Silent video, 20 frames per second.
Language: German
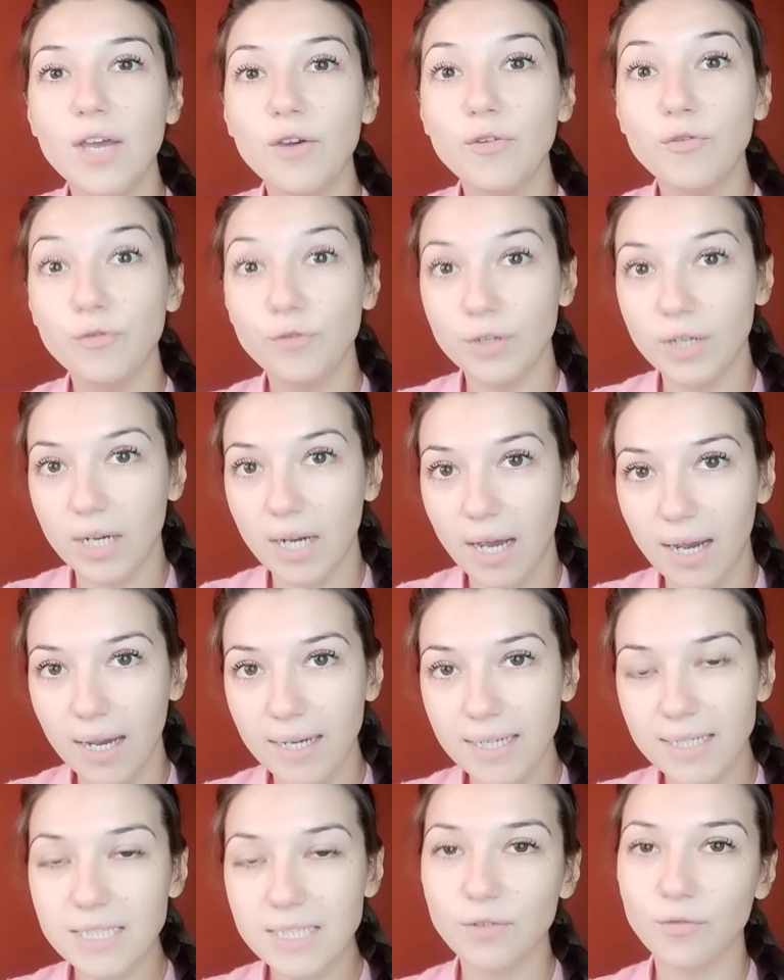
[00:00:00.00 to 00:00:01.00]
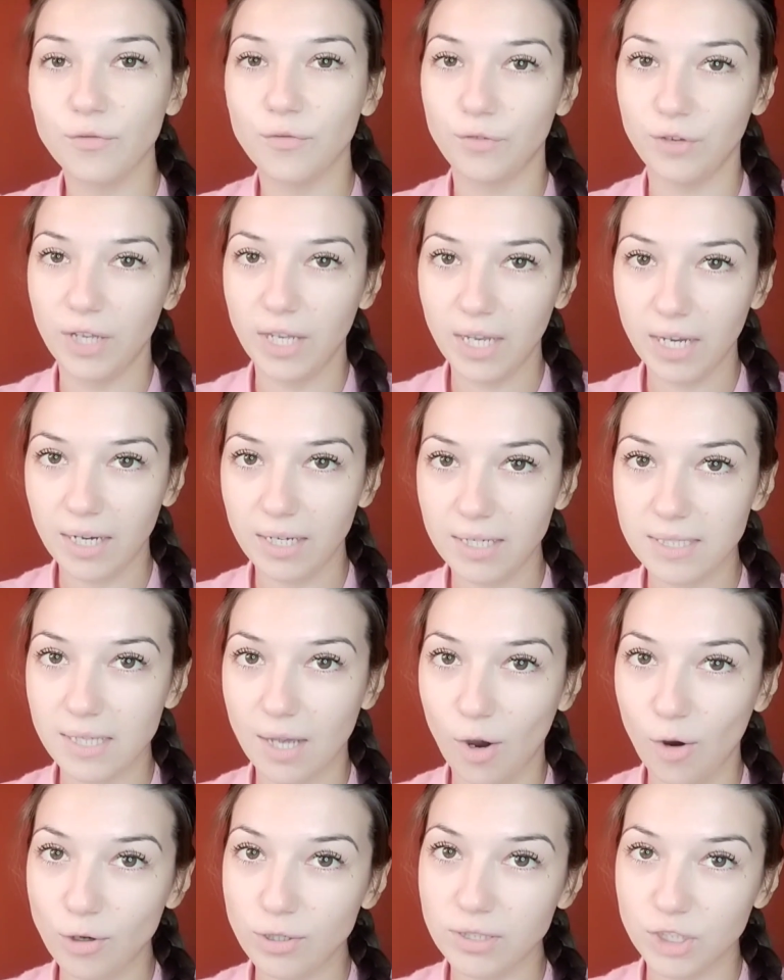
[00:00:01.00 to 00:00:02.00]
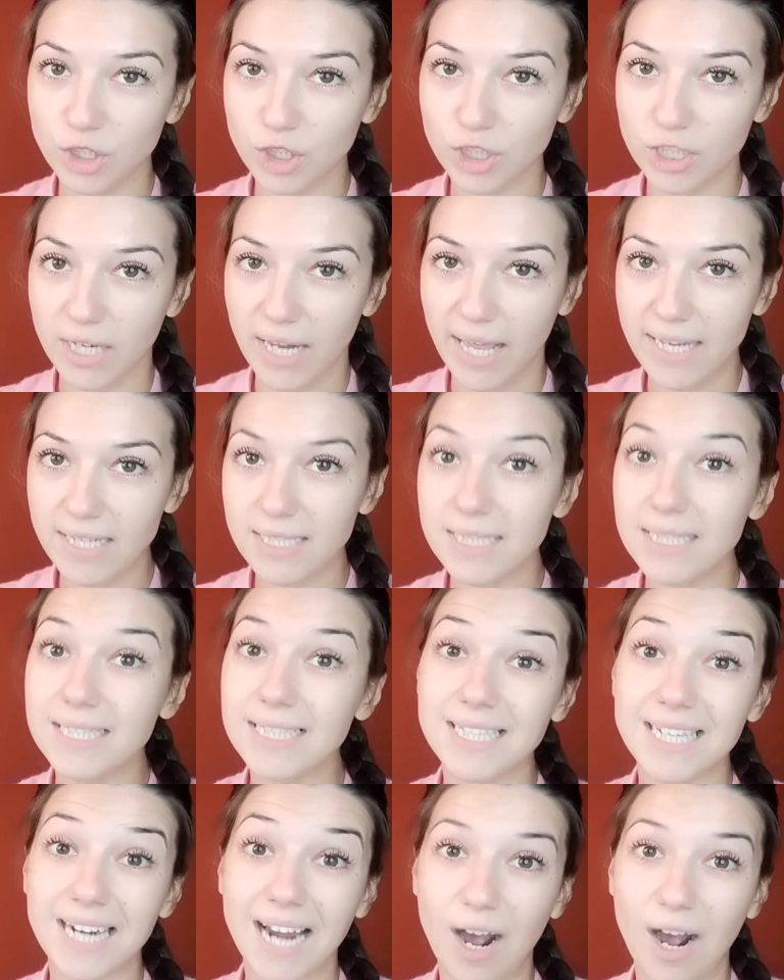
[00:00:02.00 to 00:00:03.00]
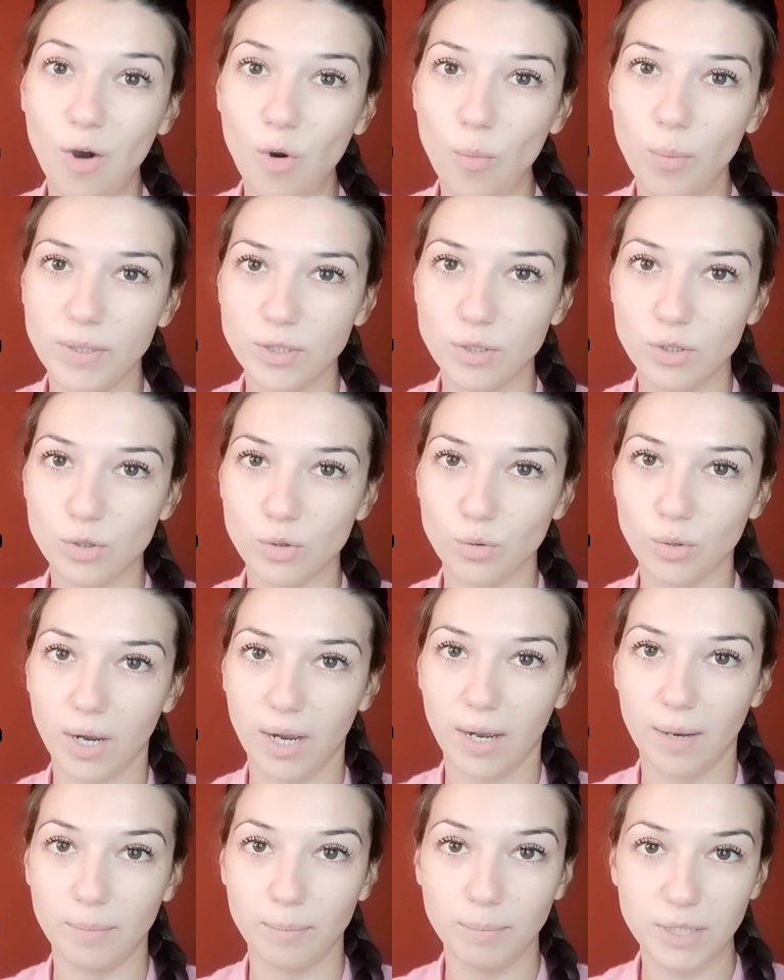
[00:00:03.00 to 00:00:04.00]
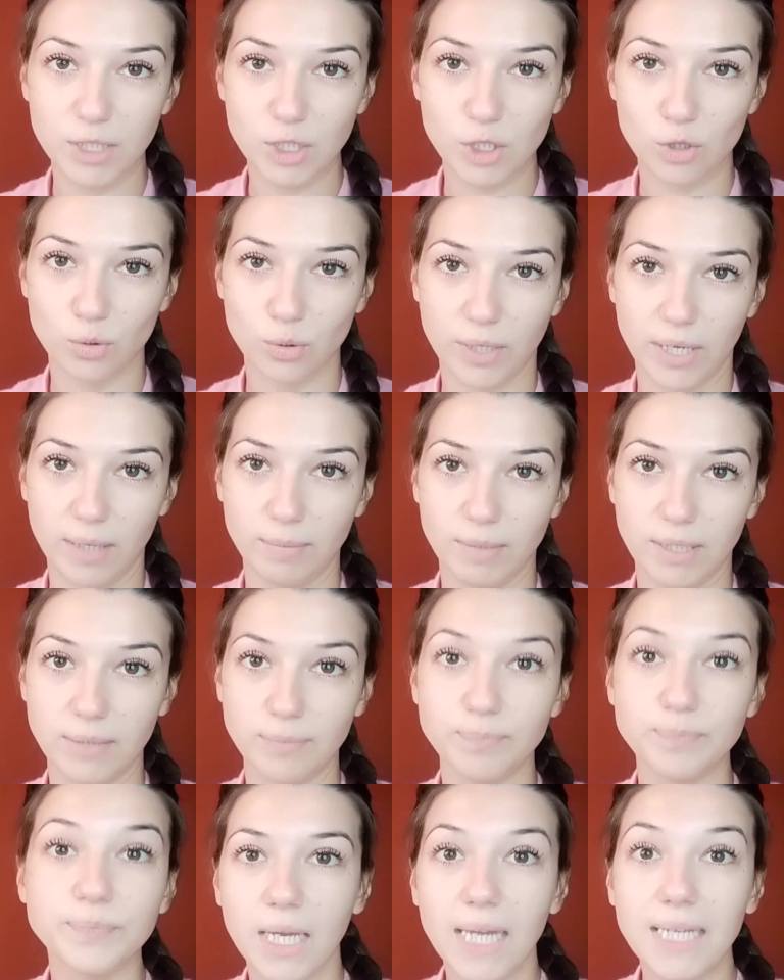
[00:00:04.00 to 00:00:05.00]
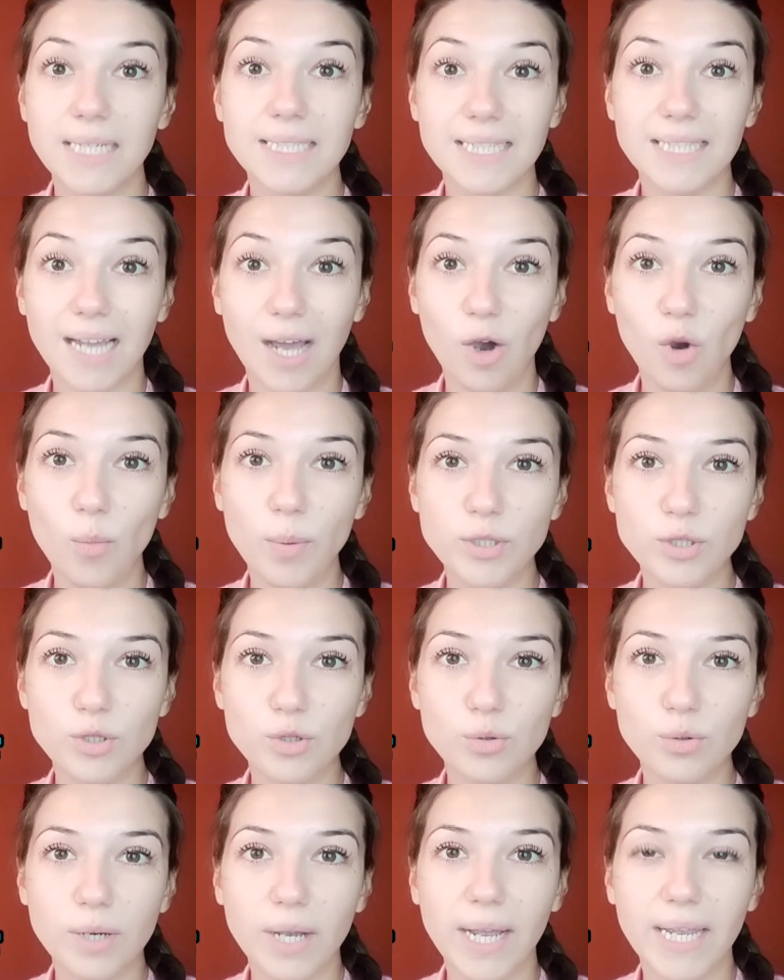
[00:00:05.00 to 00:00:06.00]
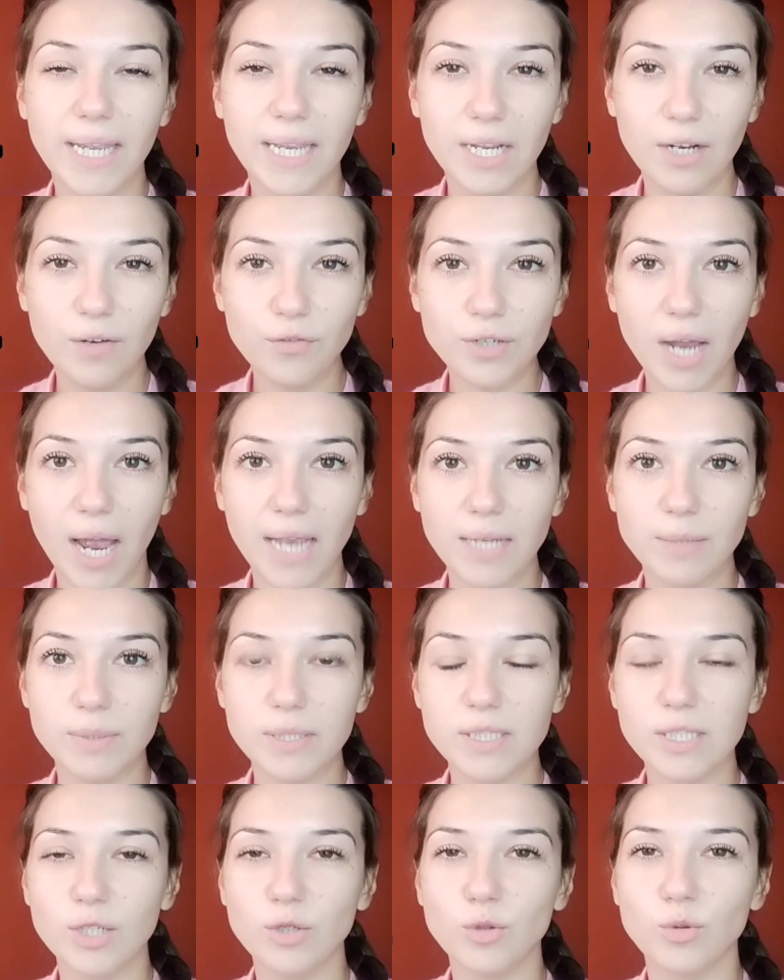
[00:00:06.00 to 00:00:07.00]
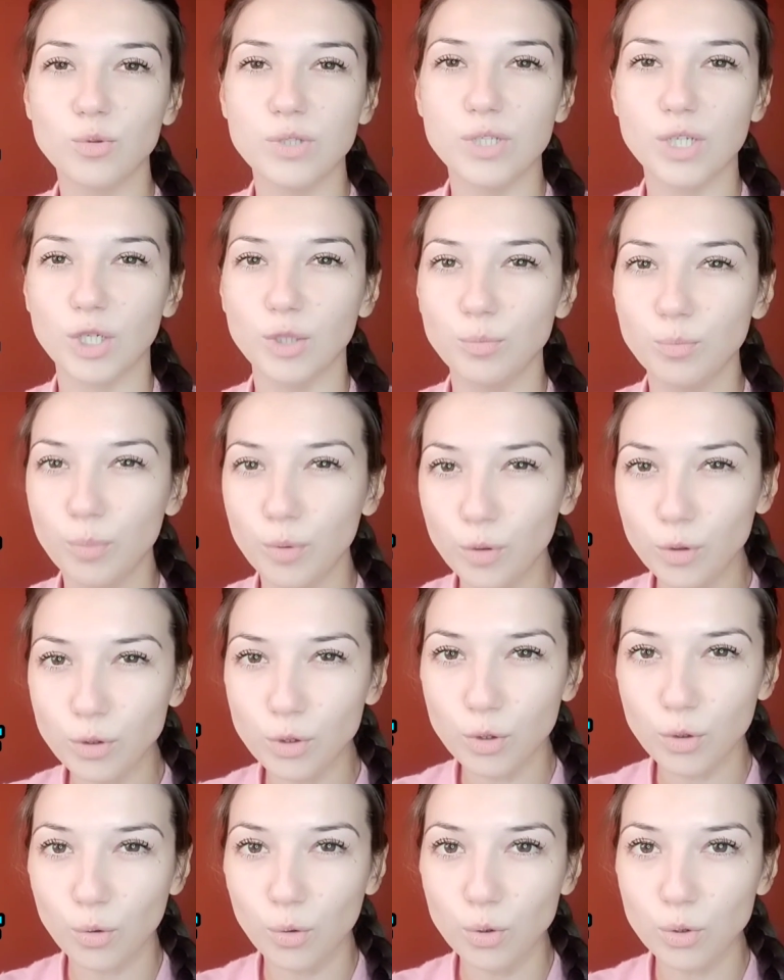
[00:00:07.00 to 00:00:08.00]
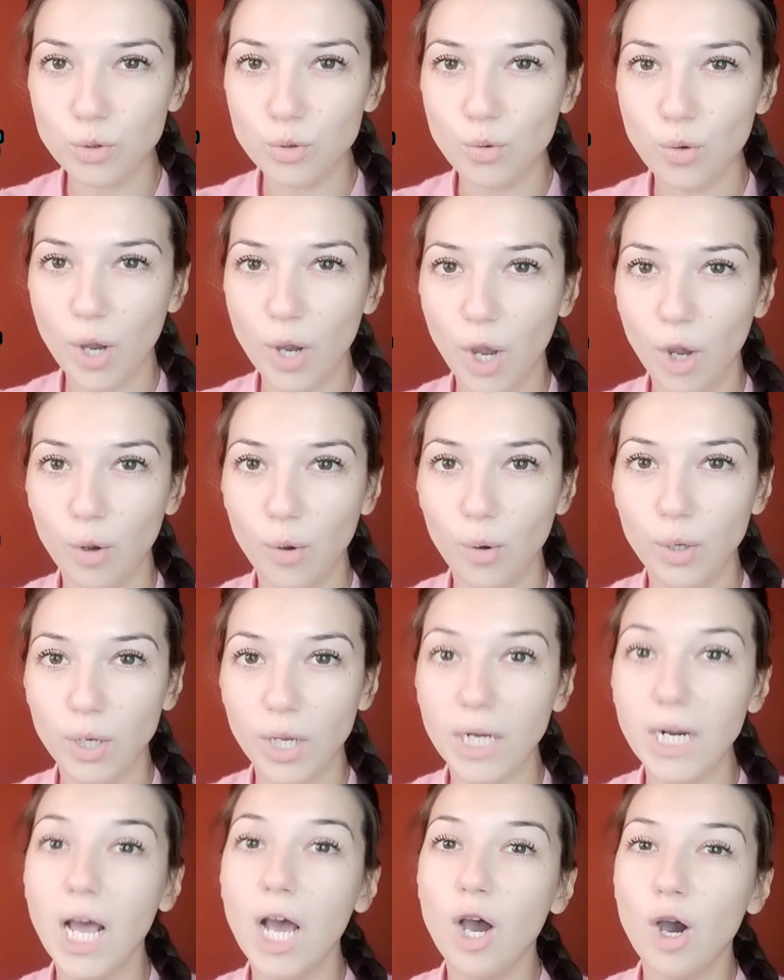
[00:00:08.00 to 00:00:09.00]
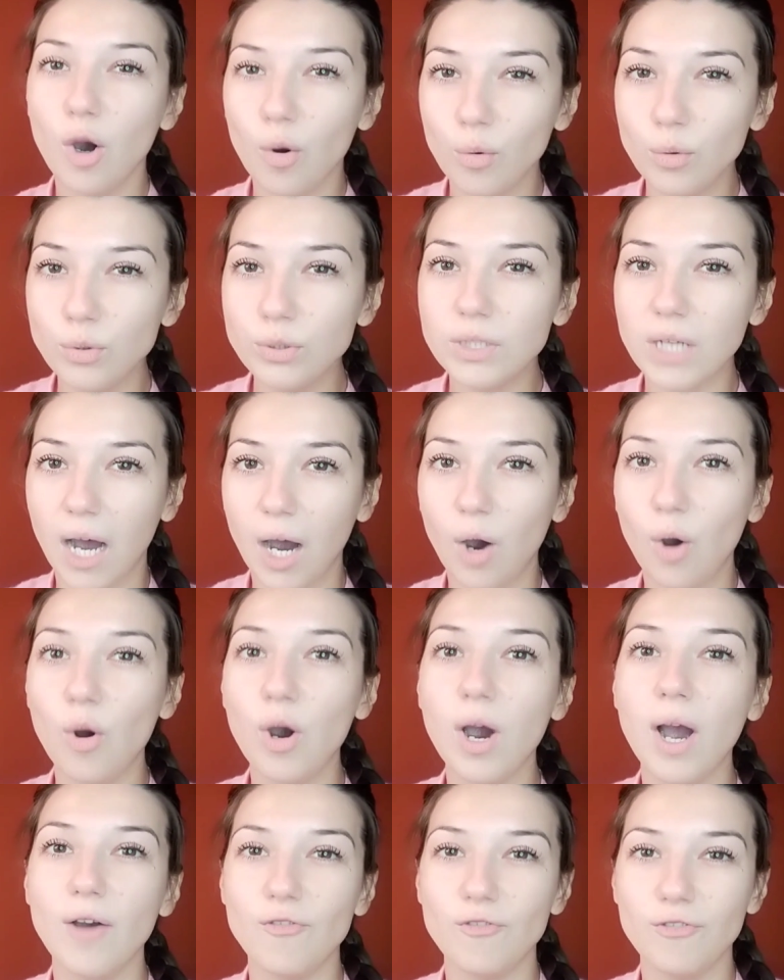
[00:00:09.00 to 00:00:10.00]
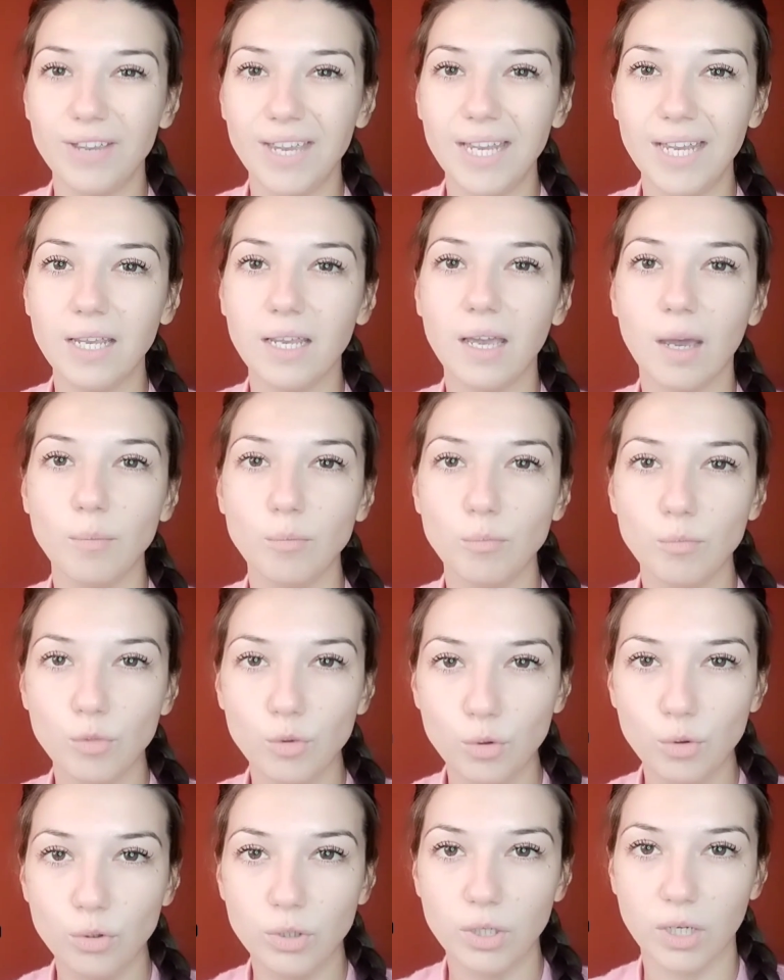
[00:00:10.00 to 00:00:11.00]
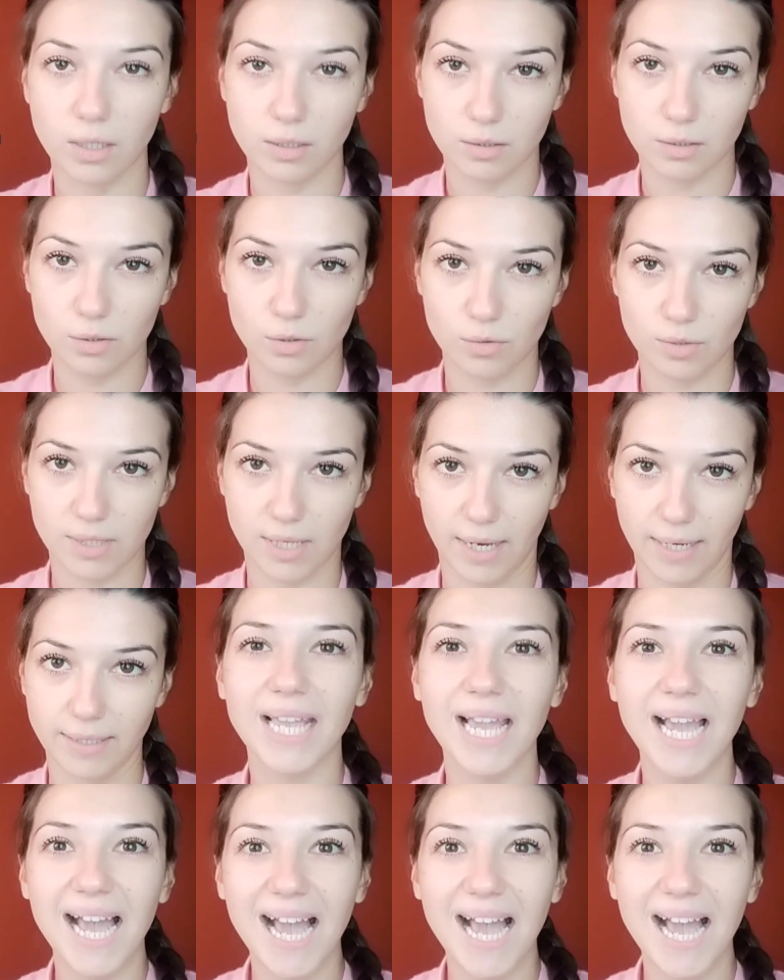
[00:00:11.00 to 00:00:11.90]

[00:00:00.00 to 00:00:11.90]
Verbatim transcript: Vielleicht wäre es auch nicht schlecht, Traubenzucker mitzunehmen. Traubenzucker hilft ein bisschen, unseren Blutdruck zu erhöhen und auch weniger müde zu sein.